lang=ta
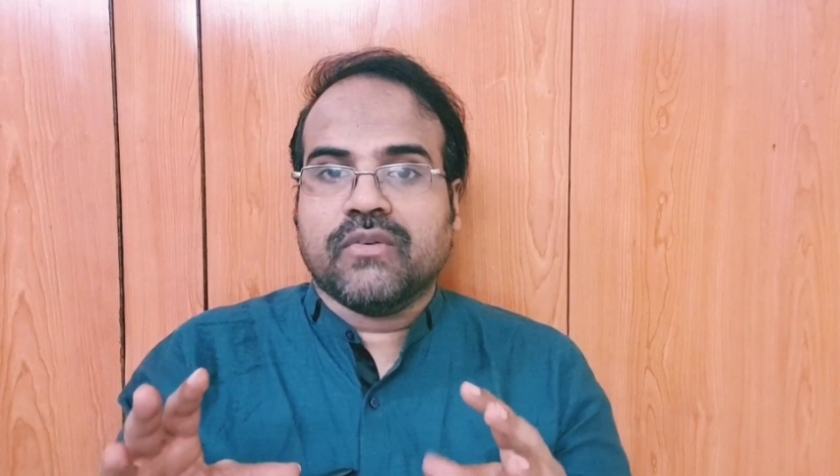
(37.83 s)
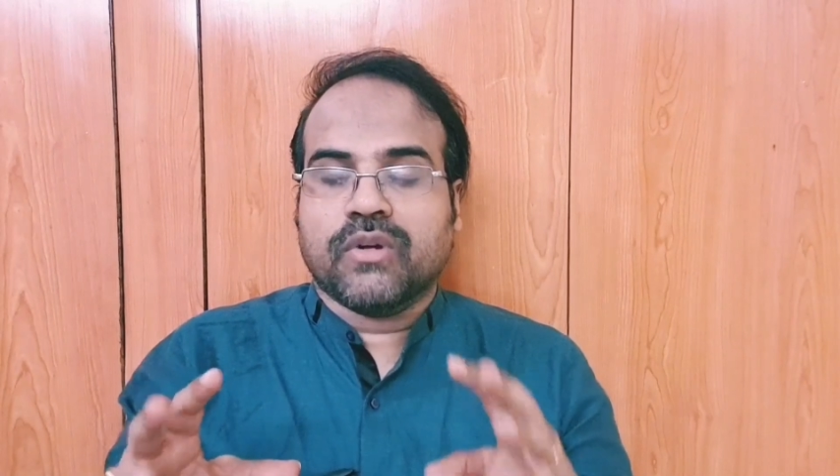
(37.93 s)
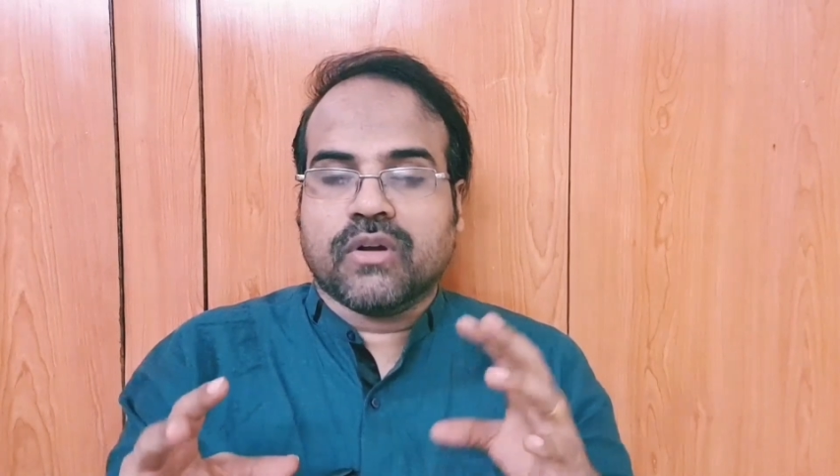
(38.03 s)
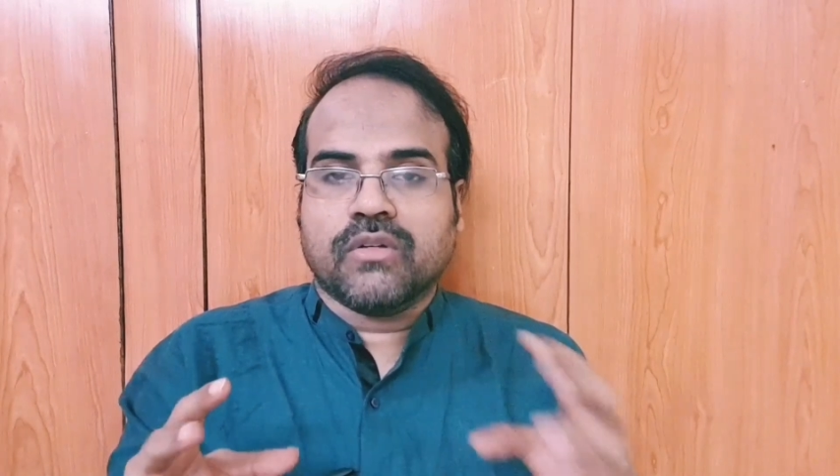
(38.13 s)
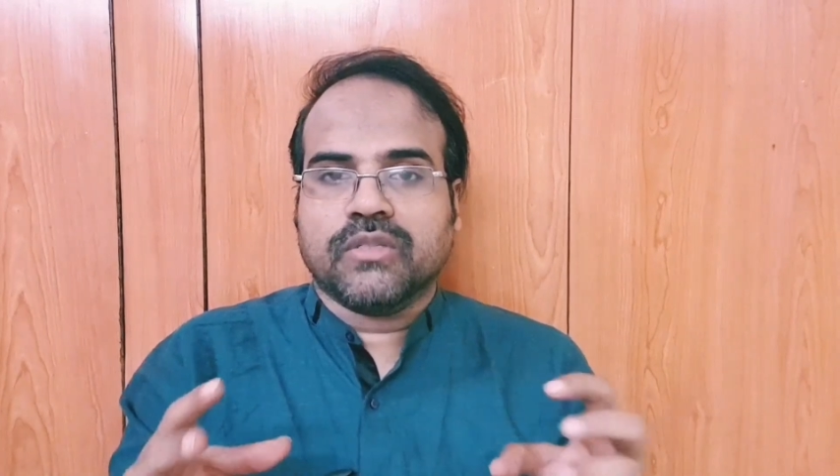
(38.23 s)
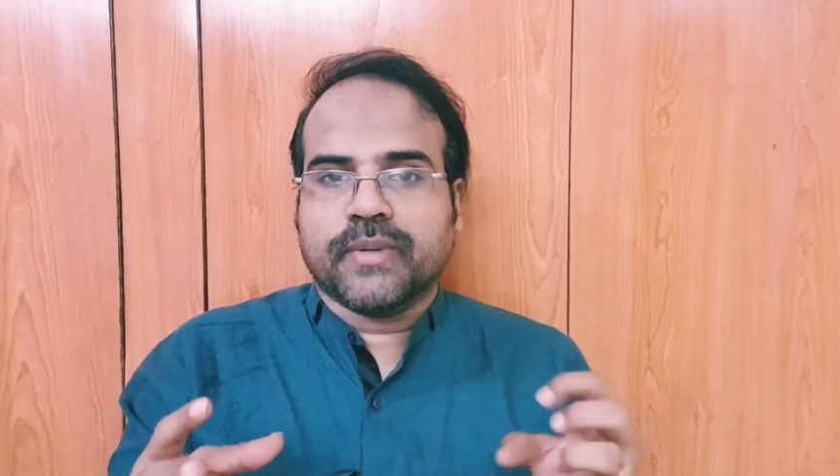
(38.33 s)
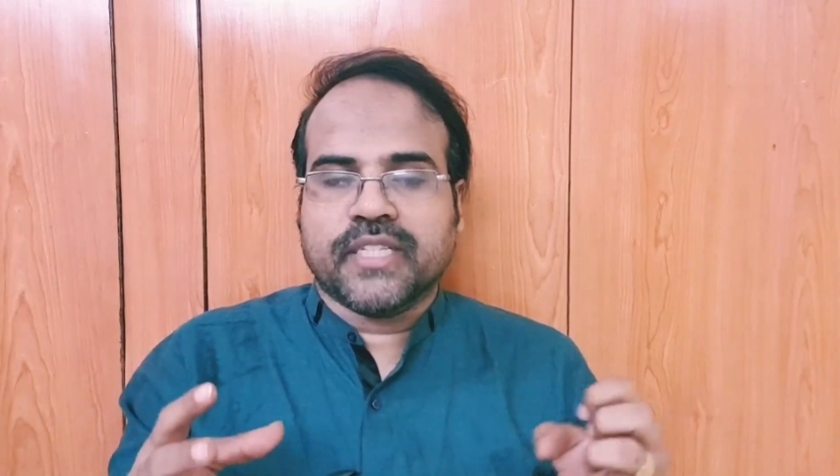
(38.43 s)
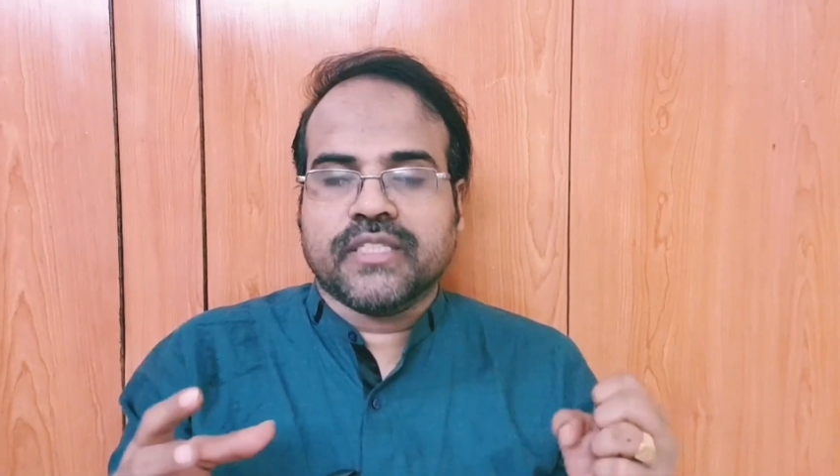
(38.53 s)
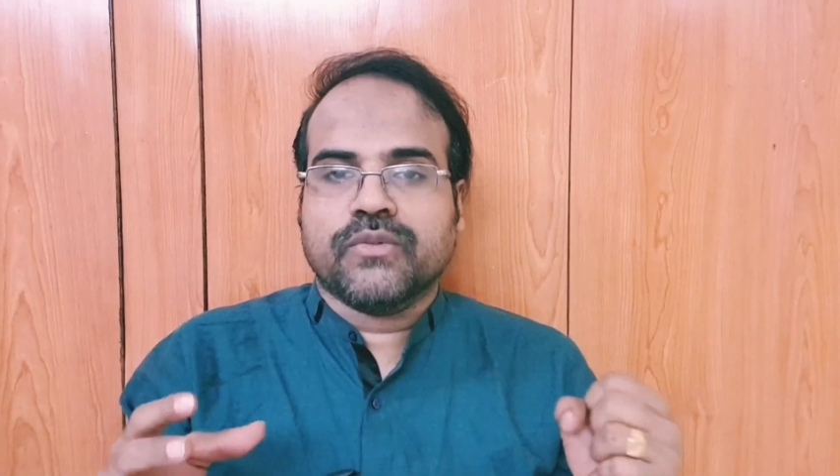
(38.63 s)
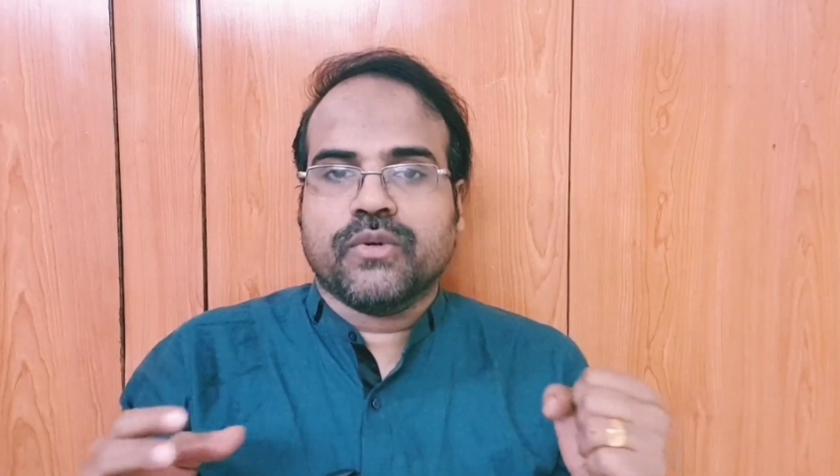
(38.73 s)
ஒரு
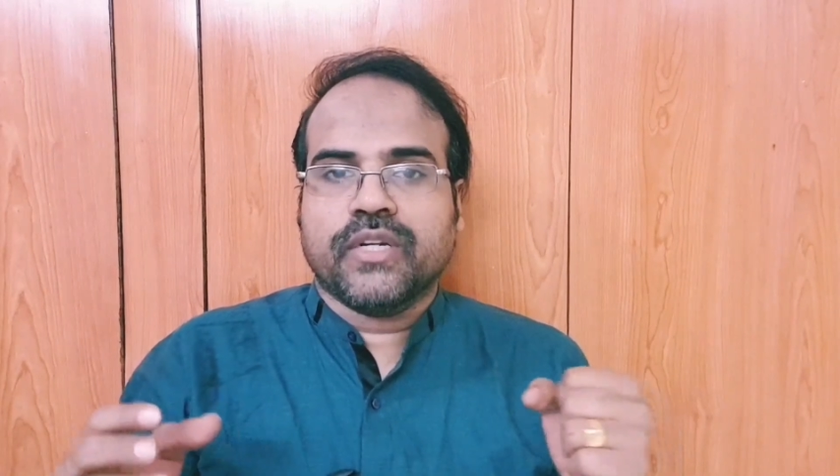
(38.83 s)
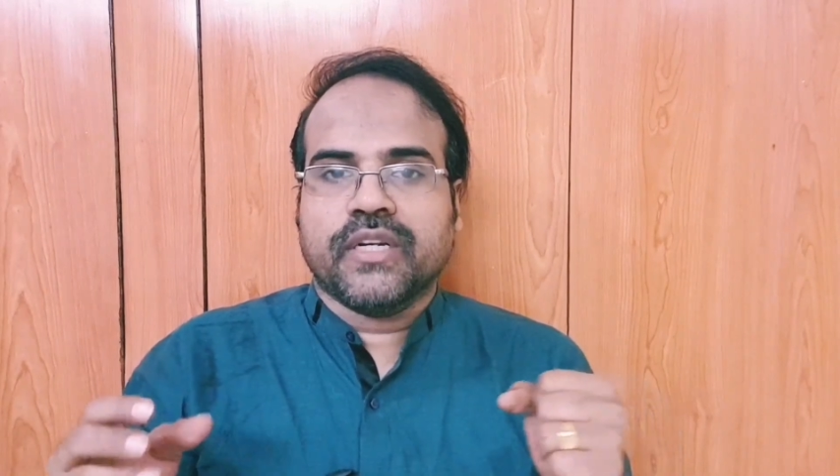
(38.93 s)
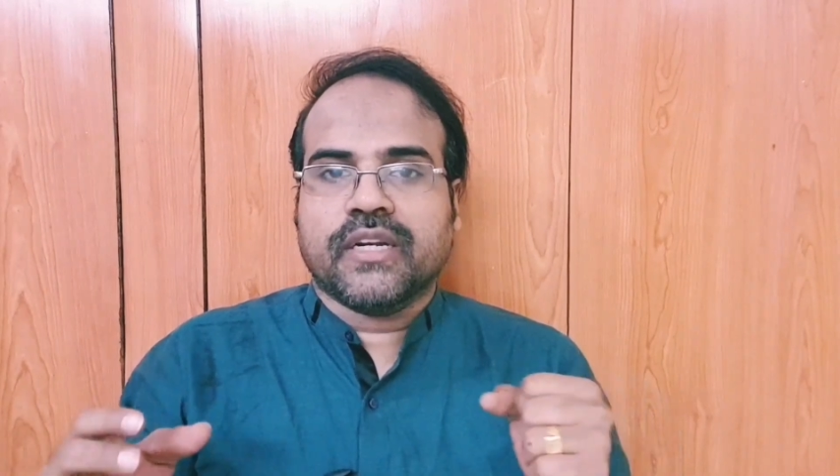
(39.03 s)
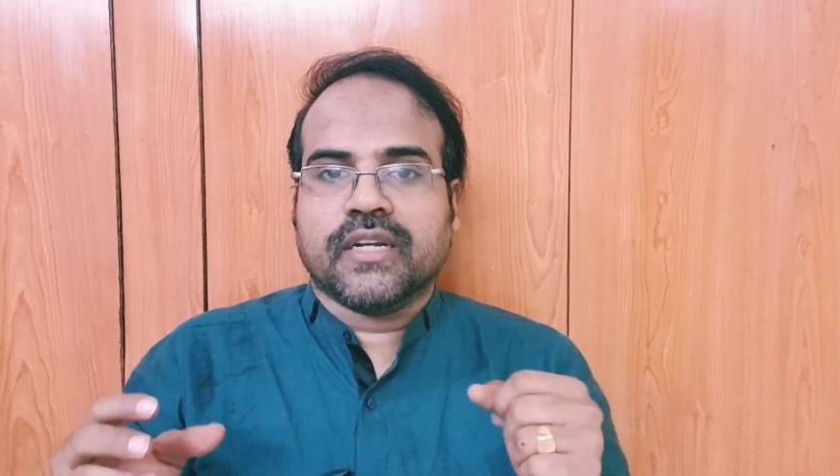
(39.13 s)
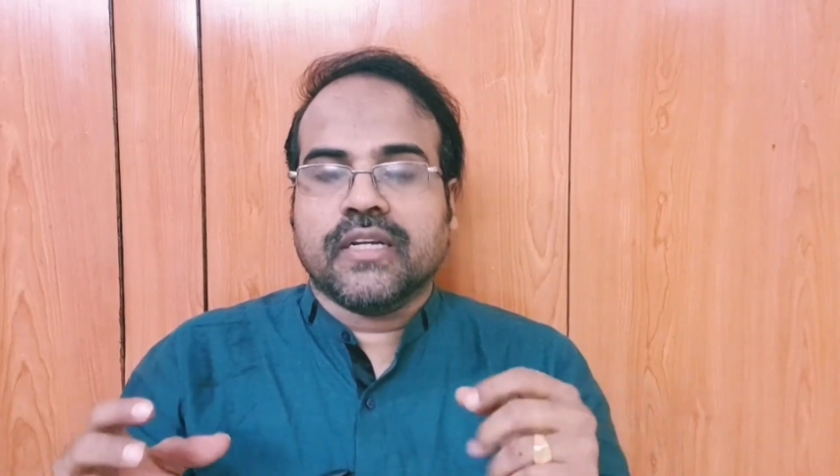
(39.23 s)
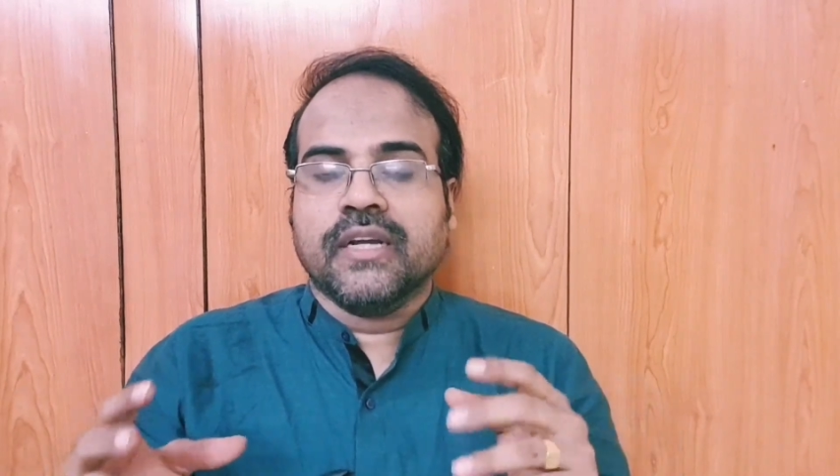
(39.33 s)
கான்ஸ்பரசி ஓடிட்டுருக்கு